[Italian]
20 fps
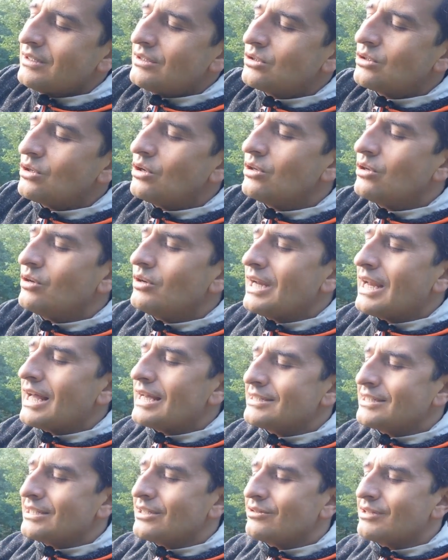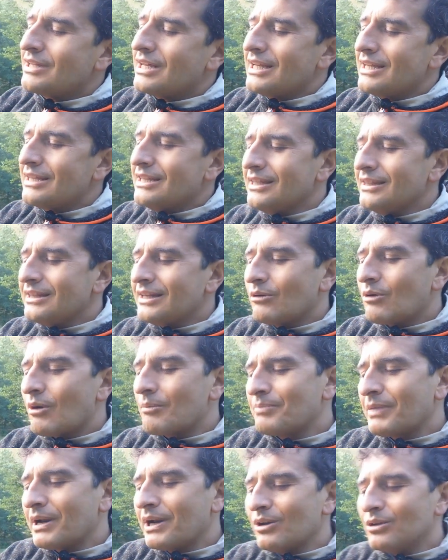tolgo l'elastico dalle dita, lo
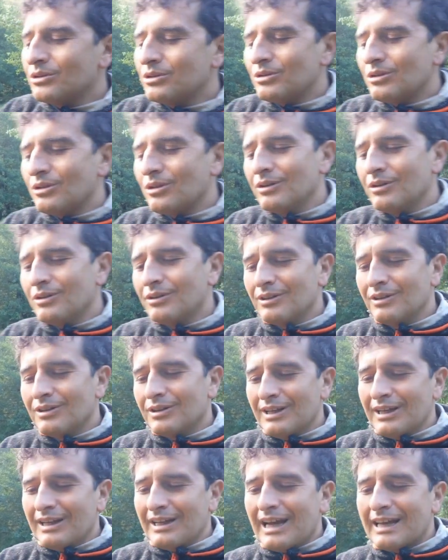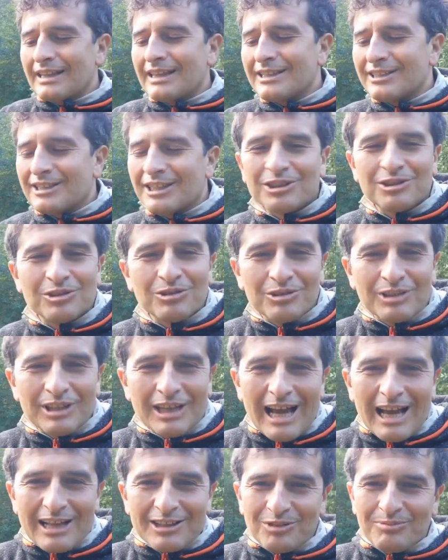appallottolo, adesso è solo
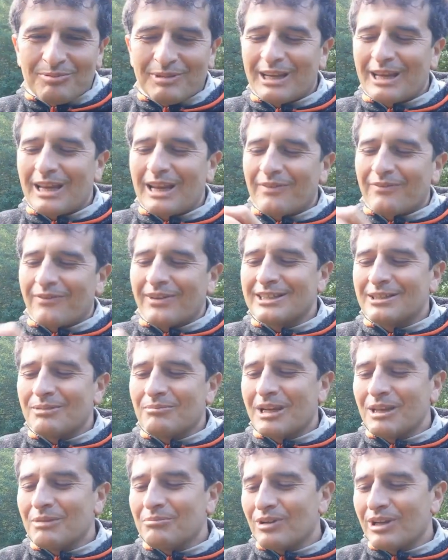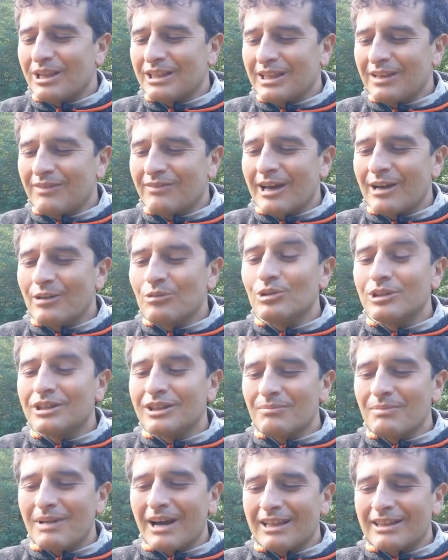teatro perché la fase manipolativa è
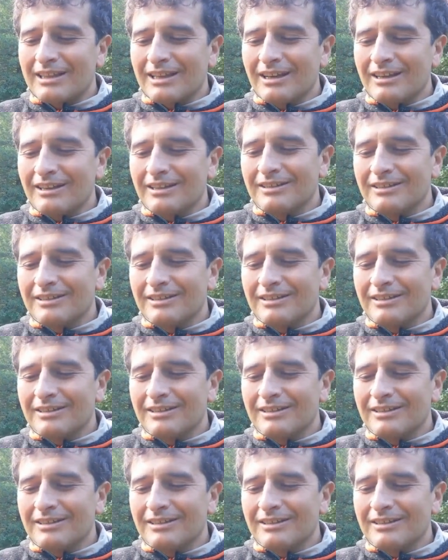ultimata